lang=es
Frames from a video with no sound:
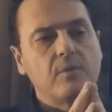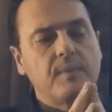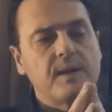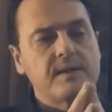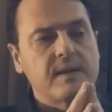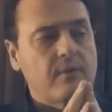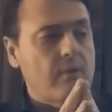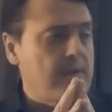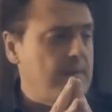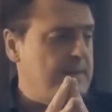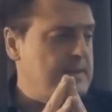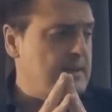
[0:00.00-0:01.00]
sido
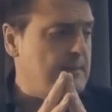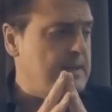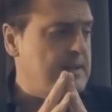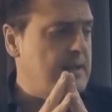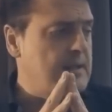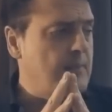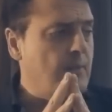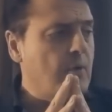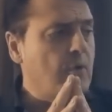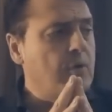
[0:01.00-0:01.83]
prestado hace bastante